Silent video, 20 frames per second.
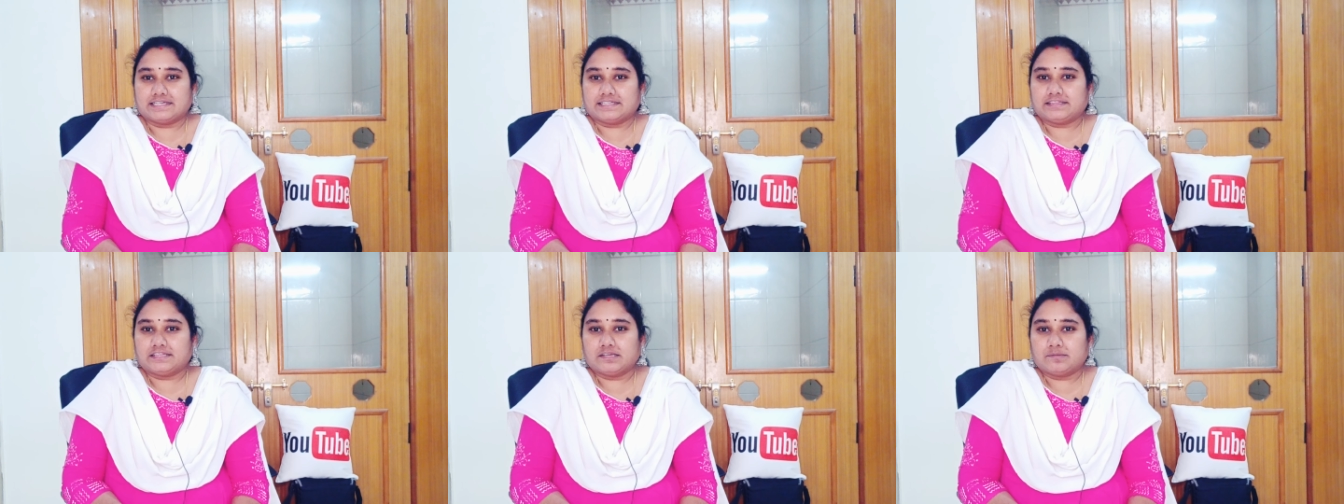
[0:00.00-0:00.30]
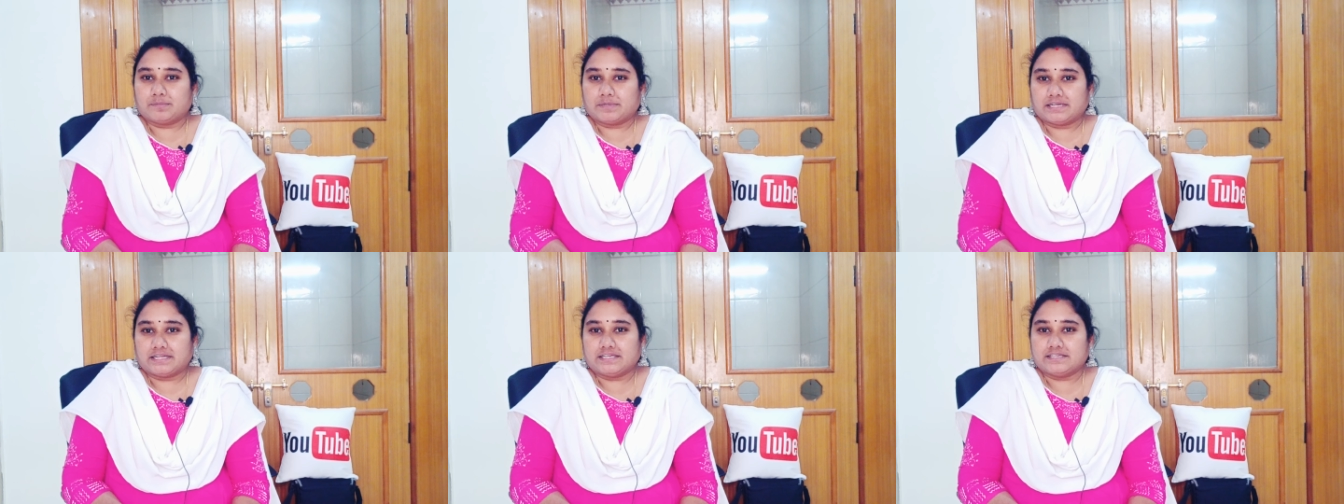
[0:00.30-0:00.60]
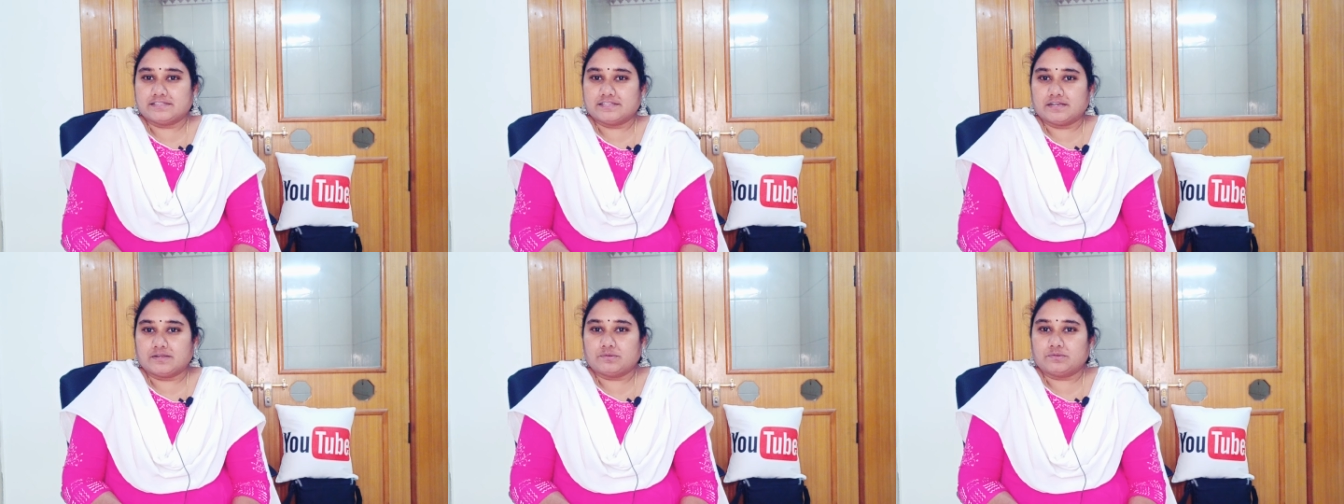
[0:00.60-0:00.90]
చేద్దామనే
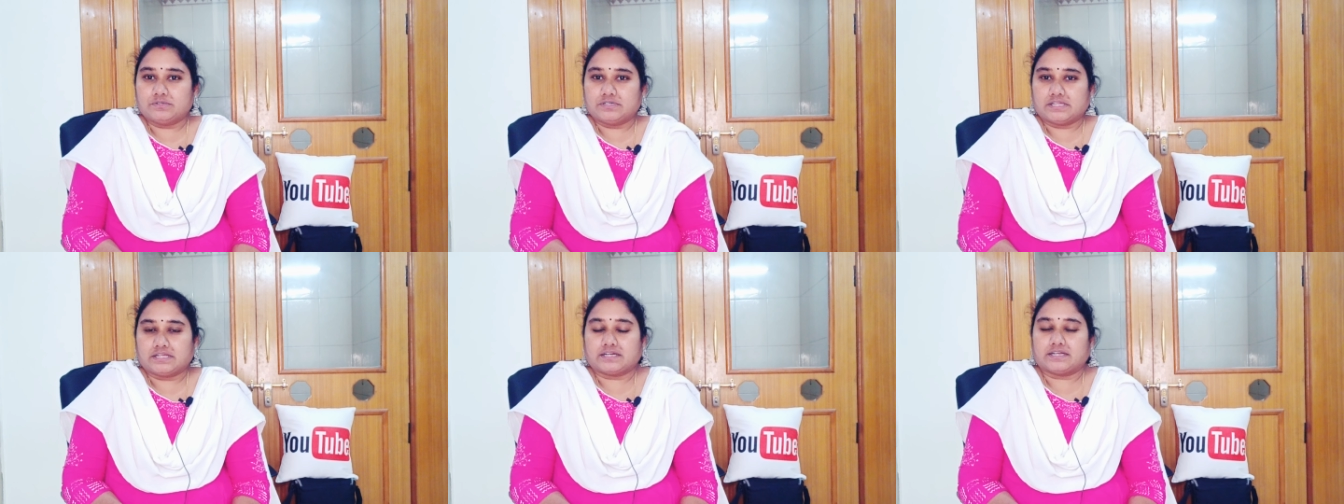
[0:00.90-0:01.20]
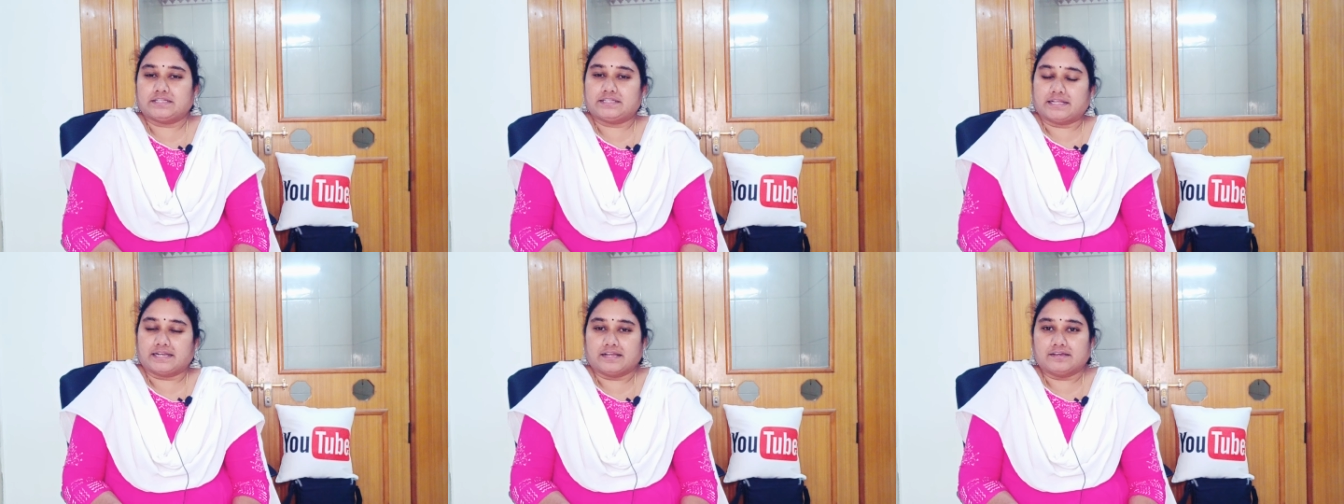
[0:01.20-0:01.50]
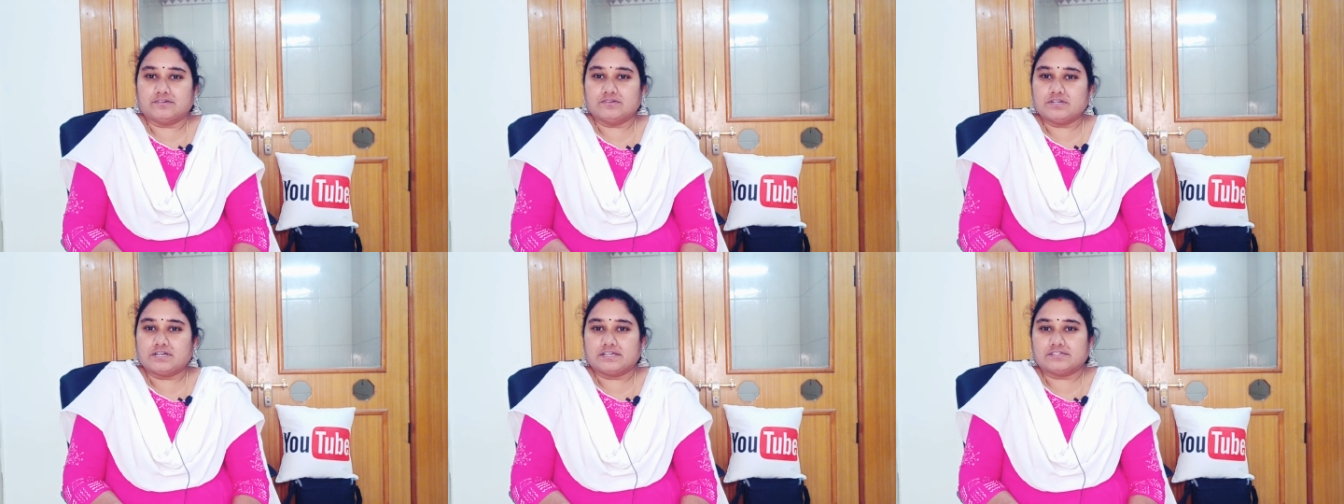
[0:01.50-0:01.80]
ఇదిలో ఉంటారు కదా
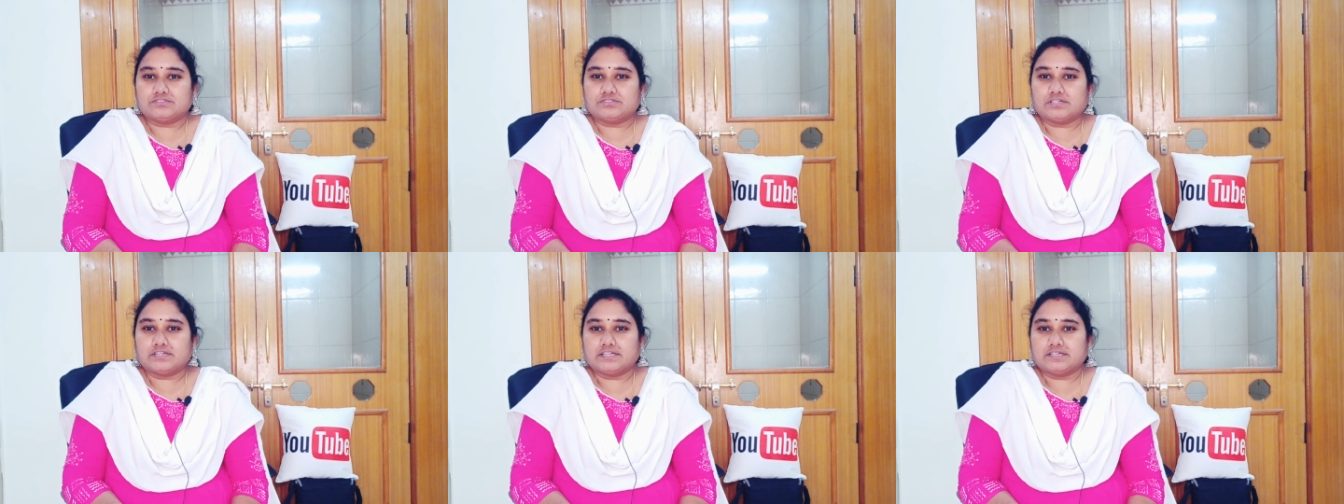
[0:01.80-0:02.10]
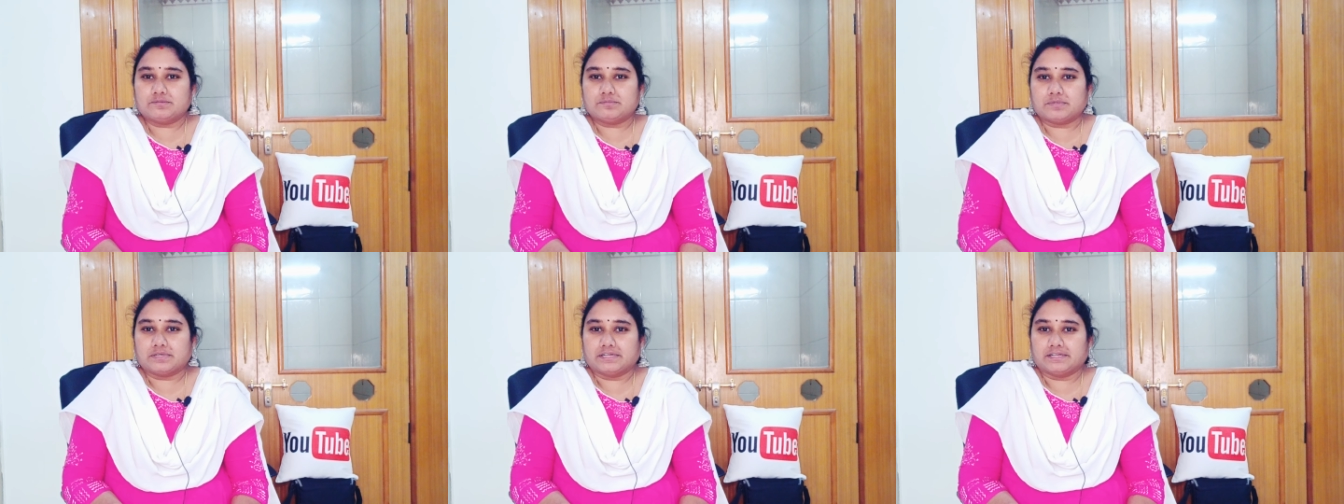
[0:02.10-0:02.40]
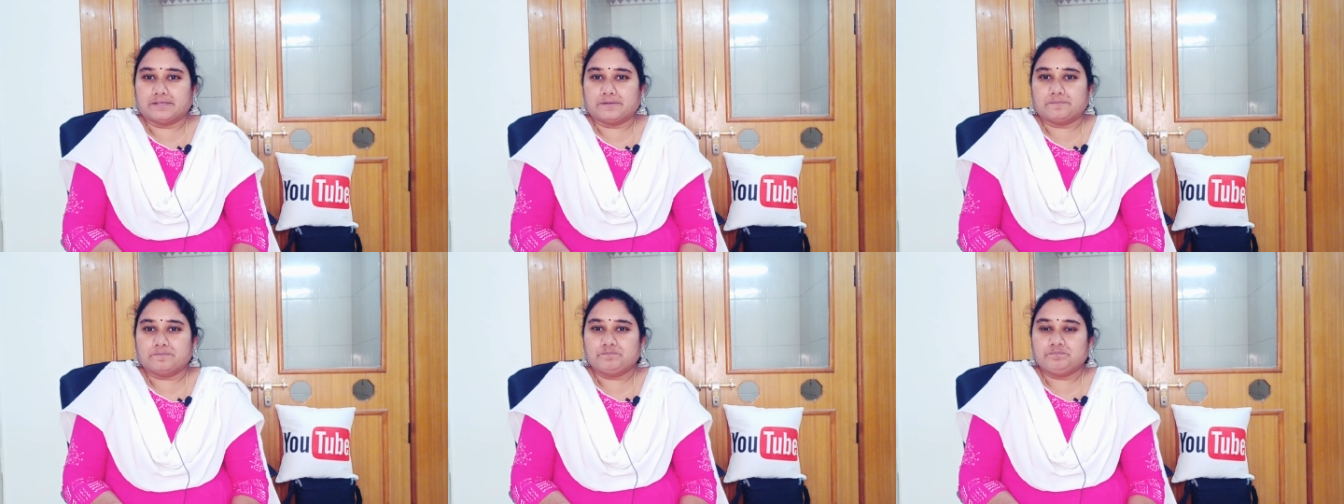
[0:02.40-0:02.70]
ఎలాగో ఖర్చు లేని
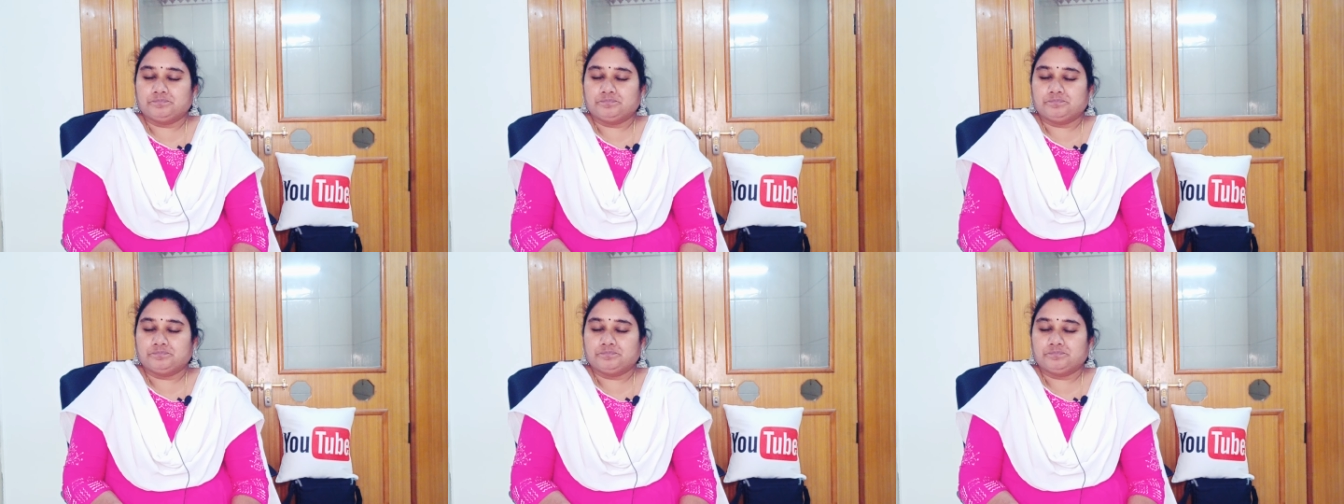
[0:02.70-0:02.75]
పని